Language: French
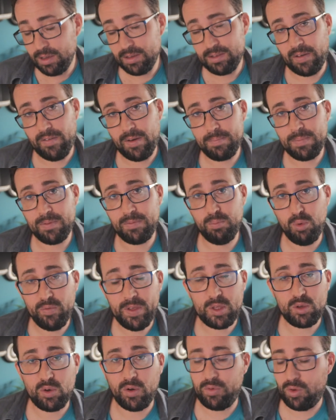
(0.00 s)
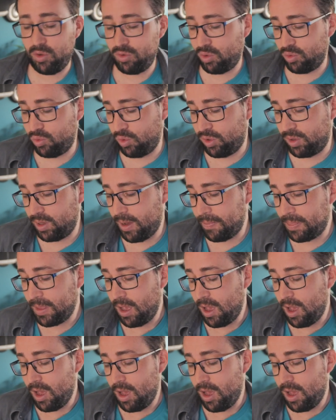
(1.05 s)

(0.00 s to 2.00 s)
ça va plus vite qu'en France en tout cas.